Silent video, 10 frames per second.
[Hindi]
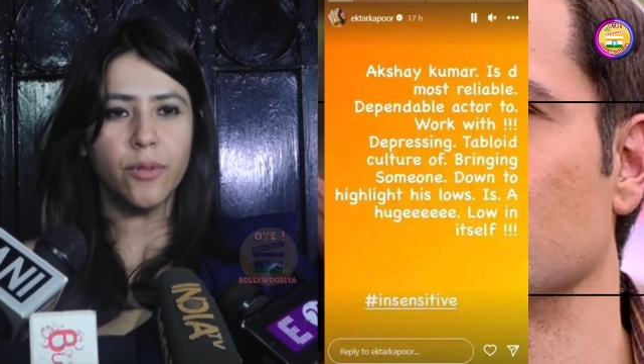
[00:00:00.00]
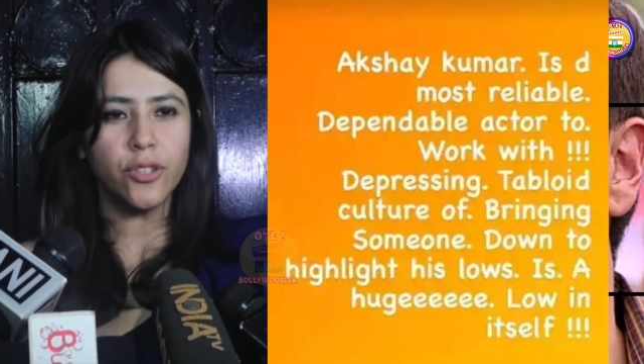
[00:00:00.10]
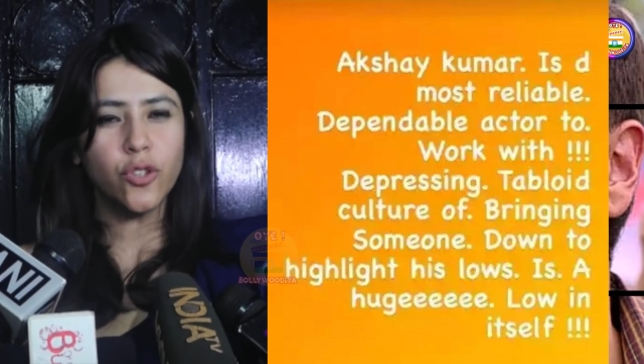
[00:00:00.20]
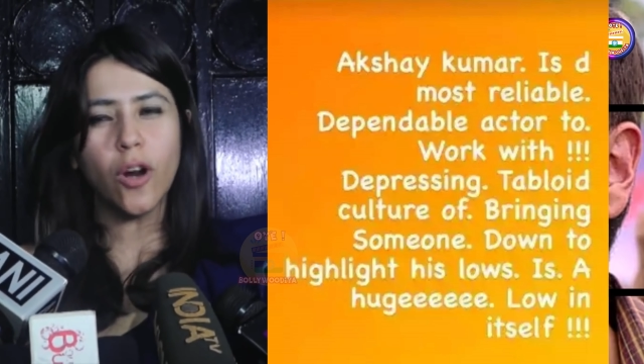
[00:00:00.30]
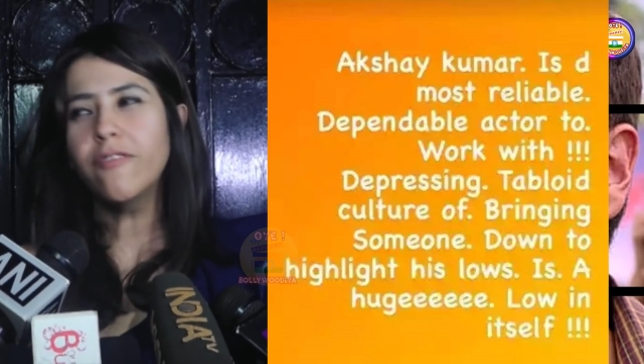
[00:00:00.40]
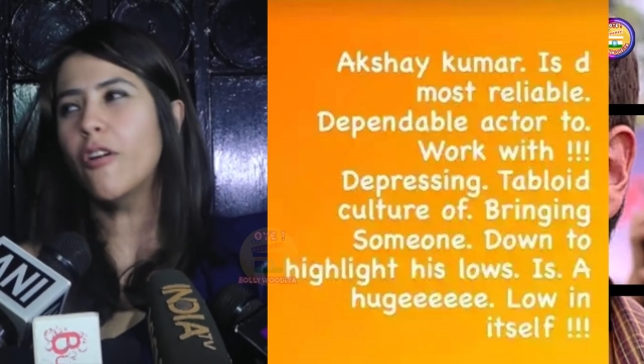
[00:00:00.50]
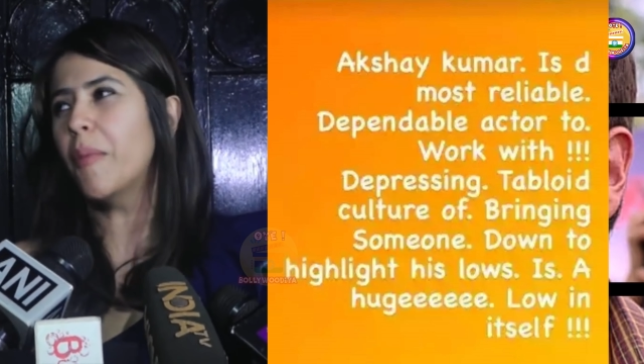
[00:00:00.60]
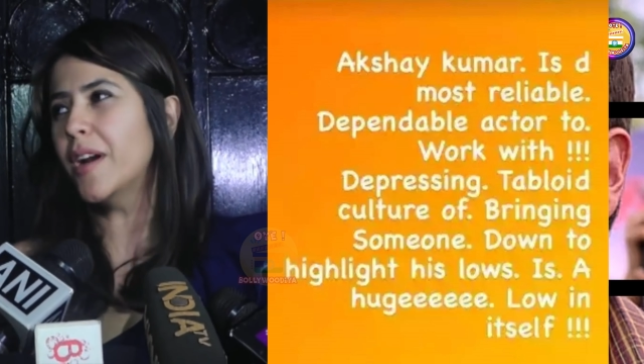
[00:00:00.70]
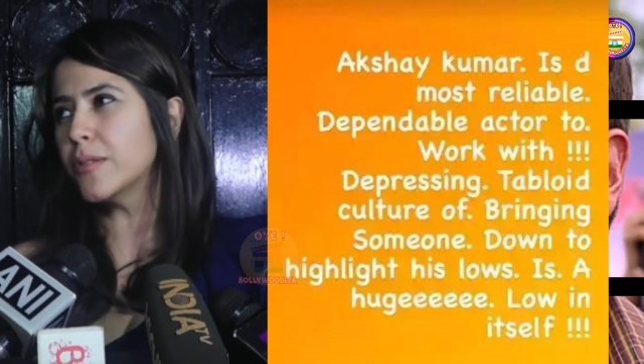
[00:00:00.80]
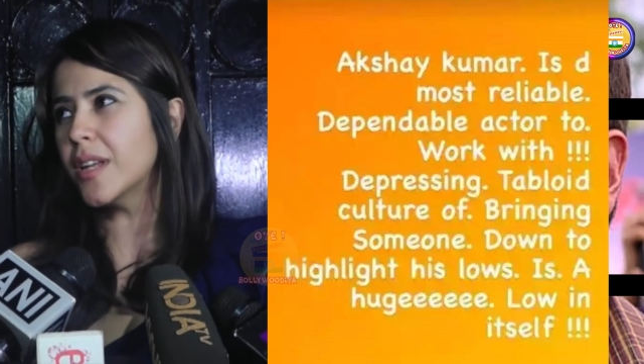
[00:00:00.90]
उनकी
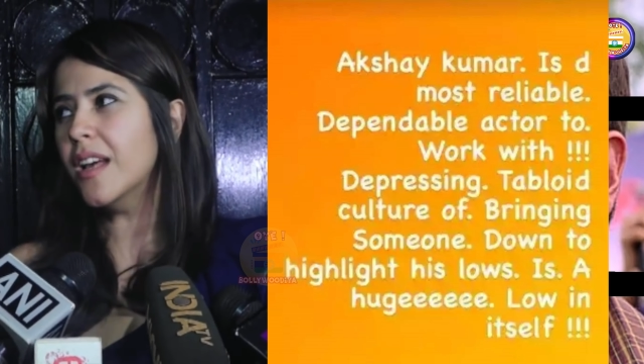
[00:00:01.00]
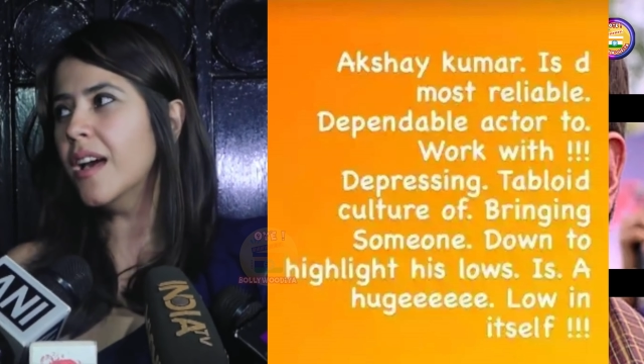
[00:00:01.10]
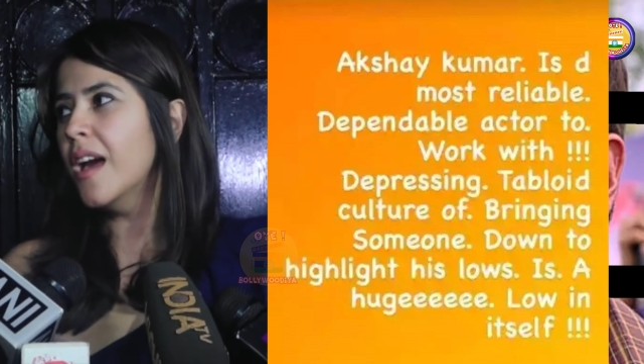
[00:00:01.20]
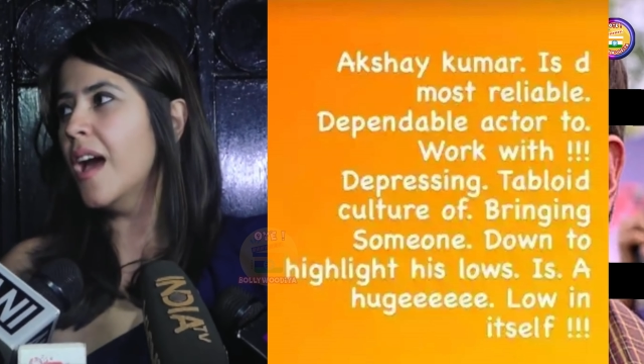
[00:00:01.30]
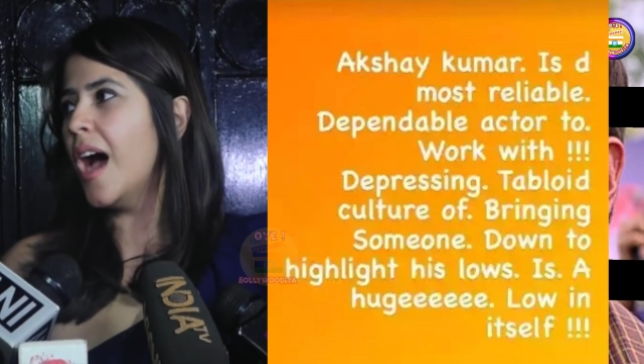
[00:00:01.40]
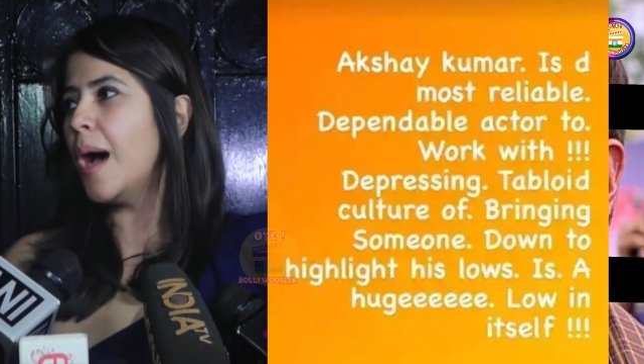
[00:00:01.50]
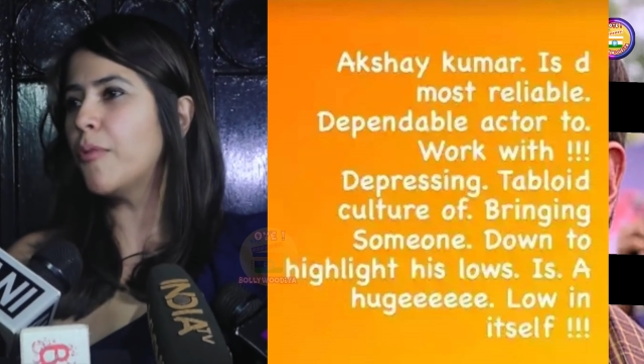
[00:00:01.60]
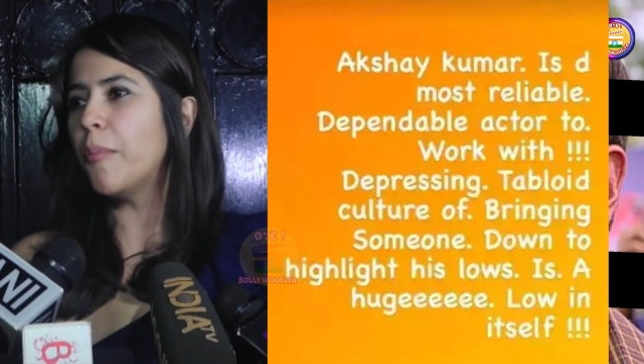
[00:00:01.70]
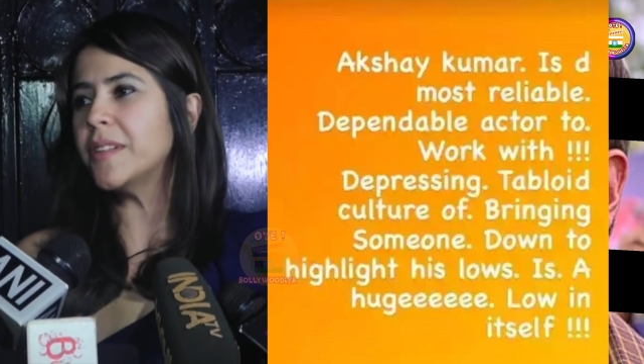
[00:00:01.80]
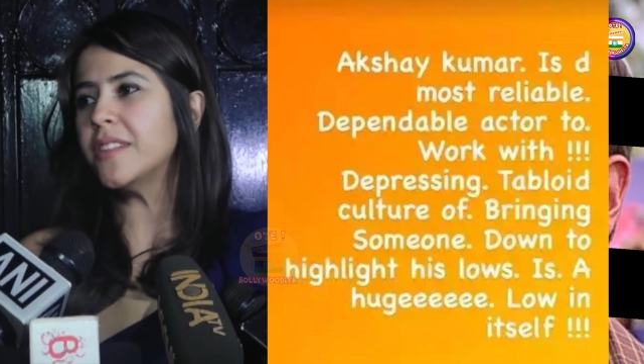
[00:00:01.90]
संस्कृति को
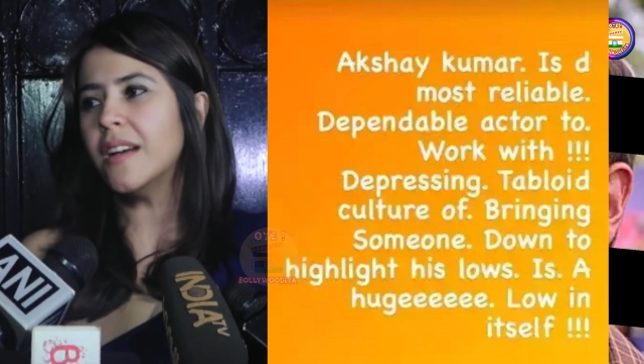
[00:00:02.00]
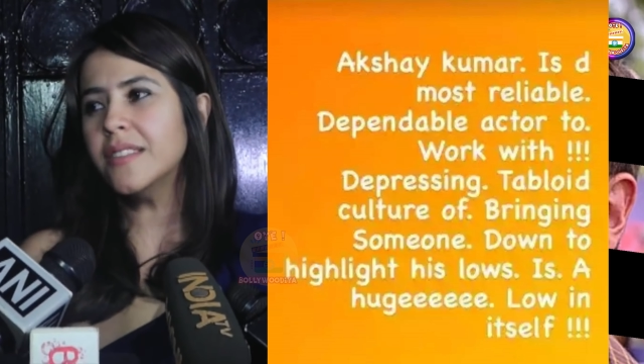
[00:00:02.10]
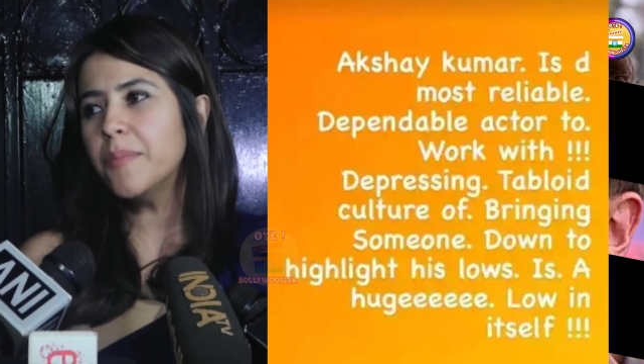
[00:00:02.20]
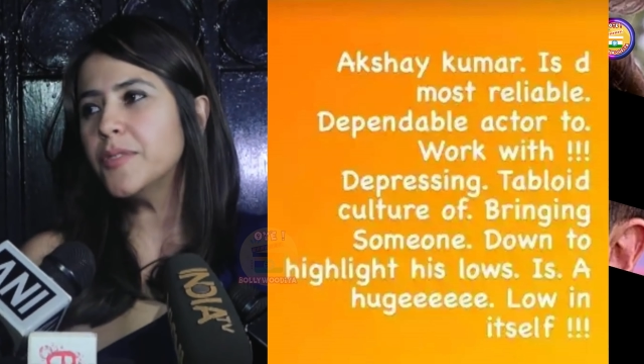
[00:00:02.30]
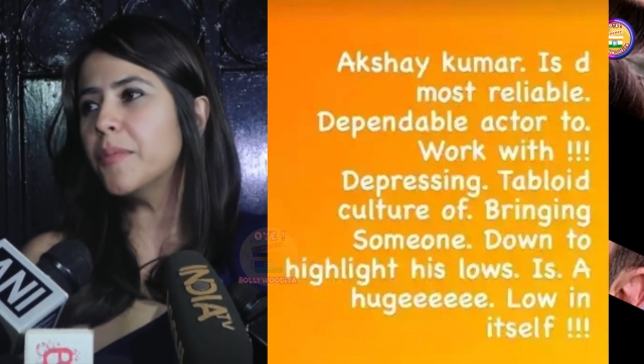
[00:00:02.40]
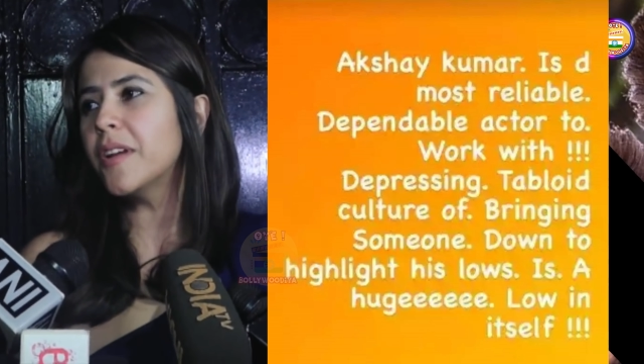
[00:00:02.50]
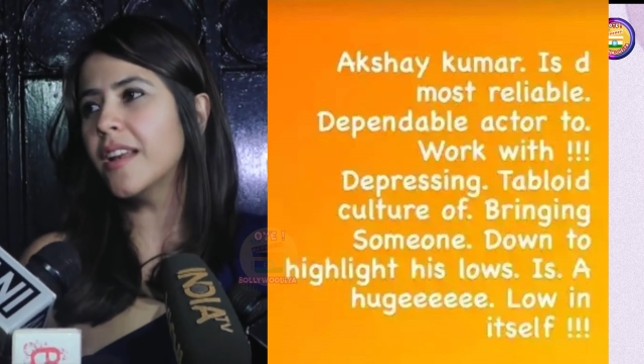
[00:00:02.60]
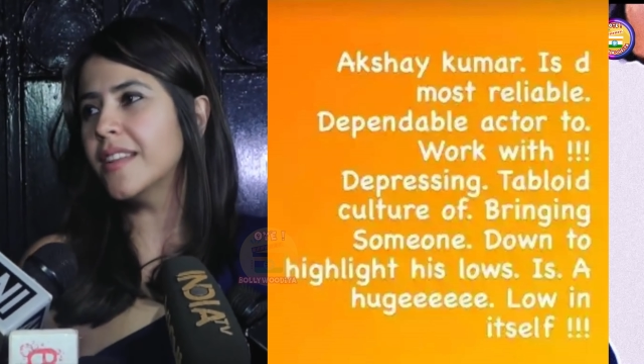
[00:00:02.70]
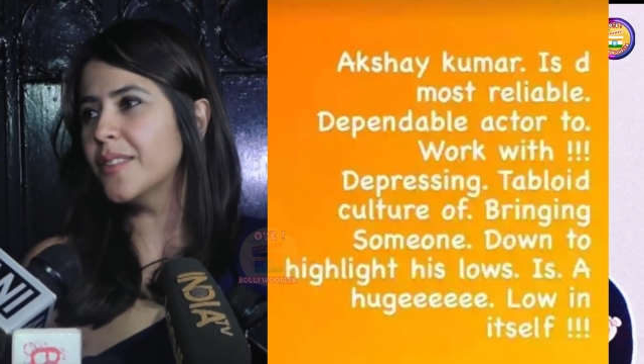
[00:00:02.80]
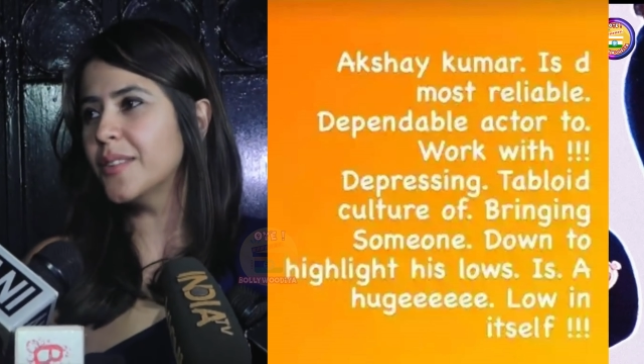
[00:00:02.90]
बिल्कुल भी टारगेट ना
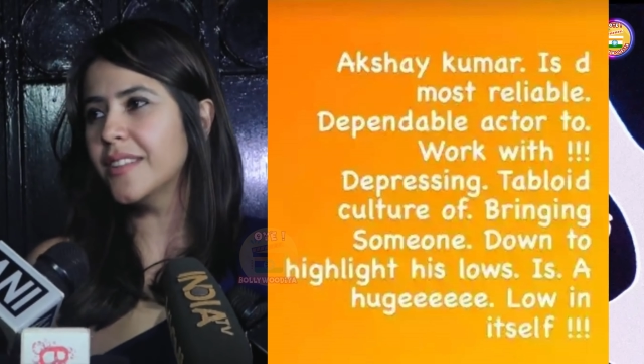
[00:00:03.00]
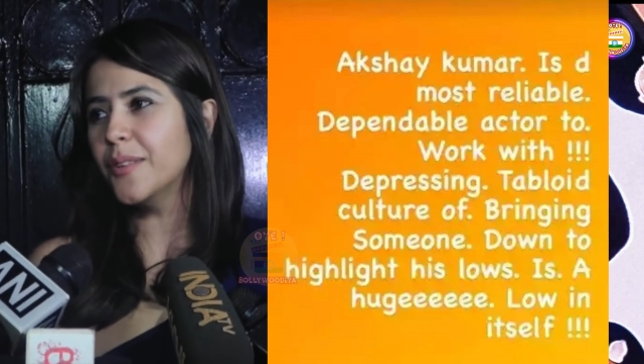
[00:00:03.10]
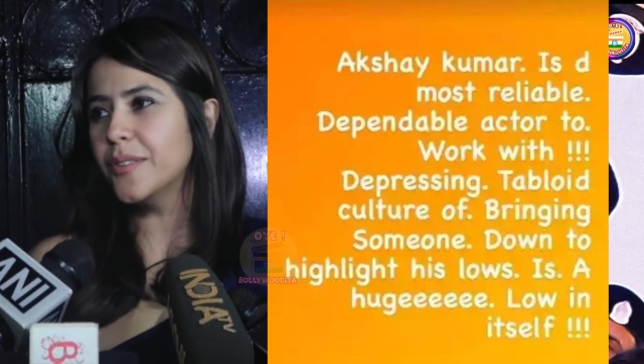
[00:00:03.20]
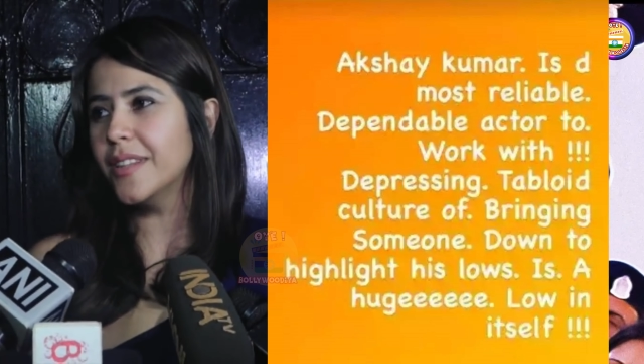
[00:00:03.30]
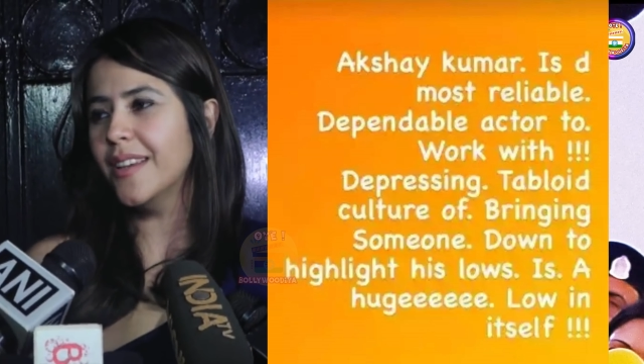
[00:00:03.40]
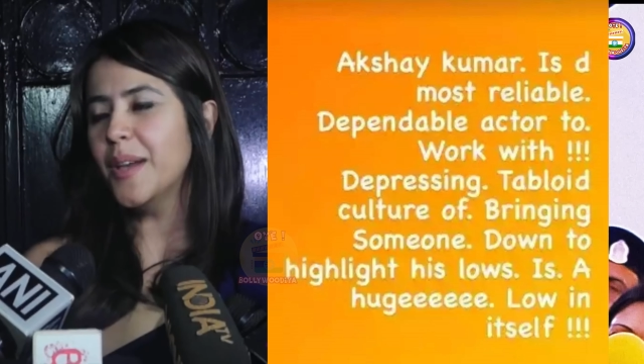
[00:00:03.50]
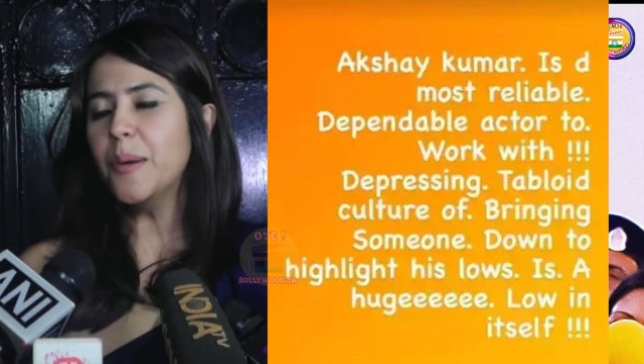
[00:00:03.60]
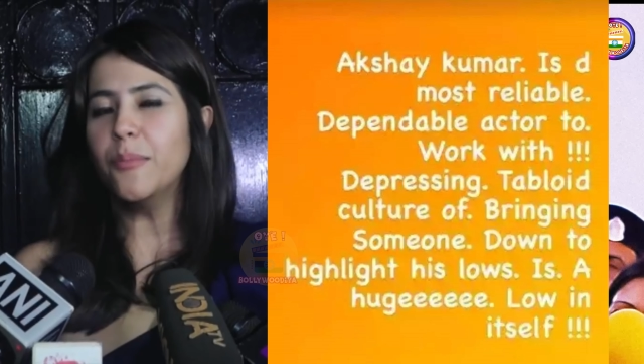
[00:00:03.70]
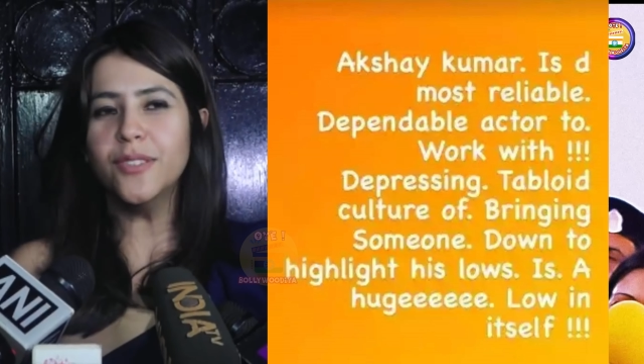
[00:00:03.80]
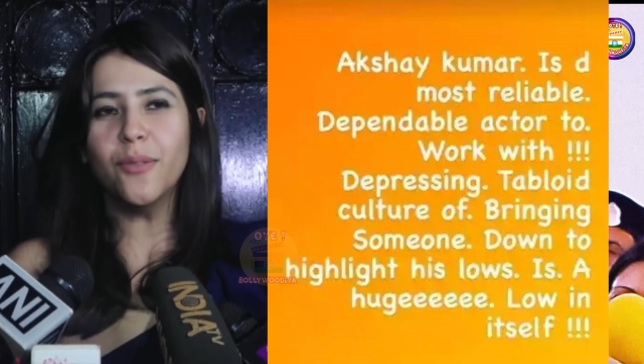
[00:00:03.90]
करें उनको दबाए
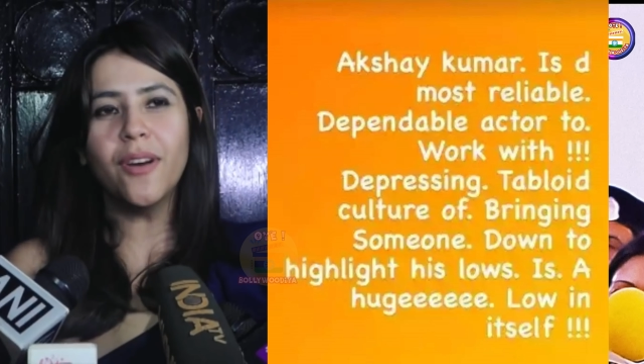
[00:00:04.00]
ना